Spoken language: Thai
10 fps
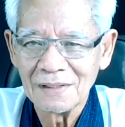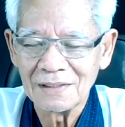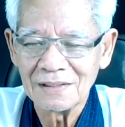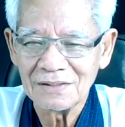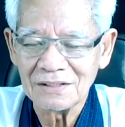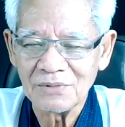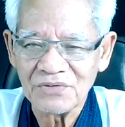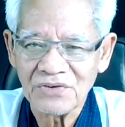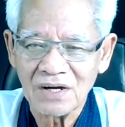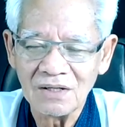เคยเจอภา
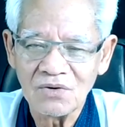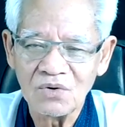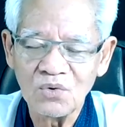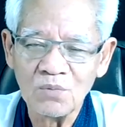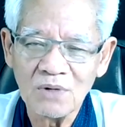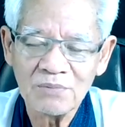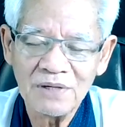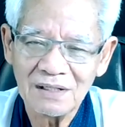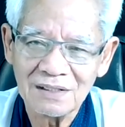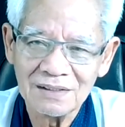ษานึกของลุงบ้างไหม
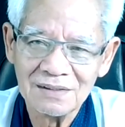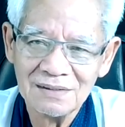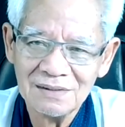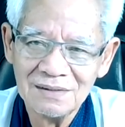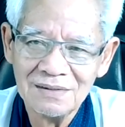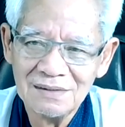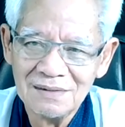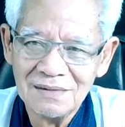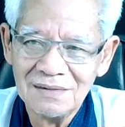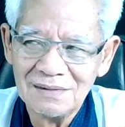เนี่ย
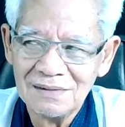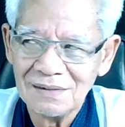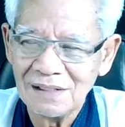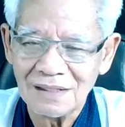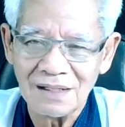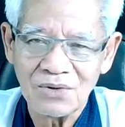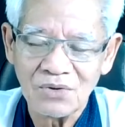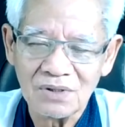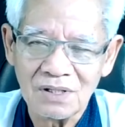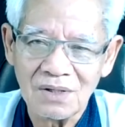ในแต่ละคน
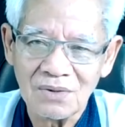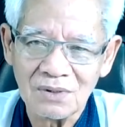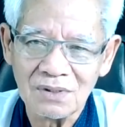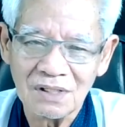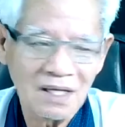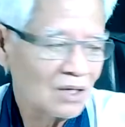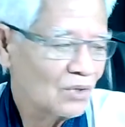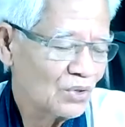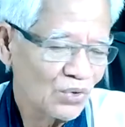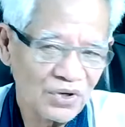แต่ละคนแค่
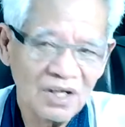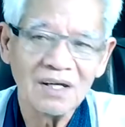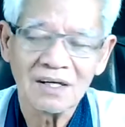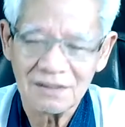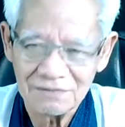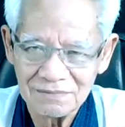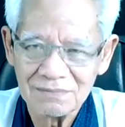คุยๆเนี่ยครับ